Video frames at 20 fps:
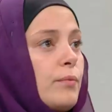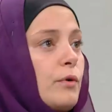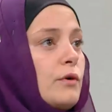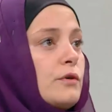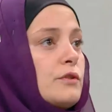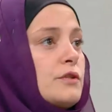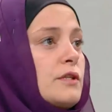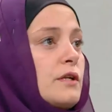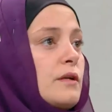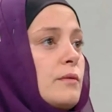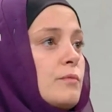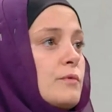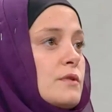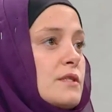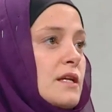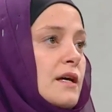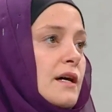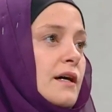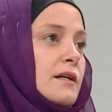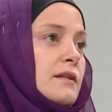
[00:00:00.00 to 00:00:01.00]
بحاجه
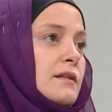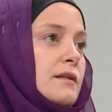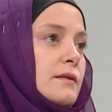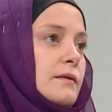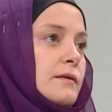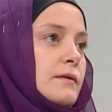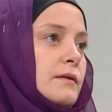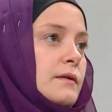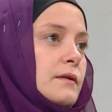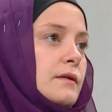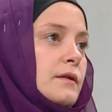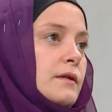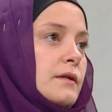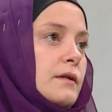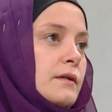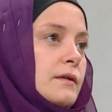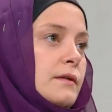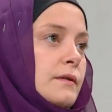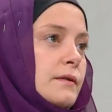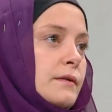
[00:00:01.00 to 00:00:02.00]
لمساعده لمساعده
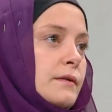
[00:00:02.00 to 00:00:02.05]
إيه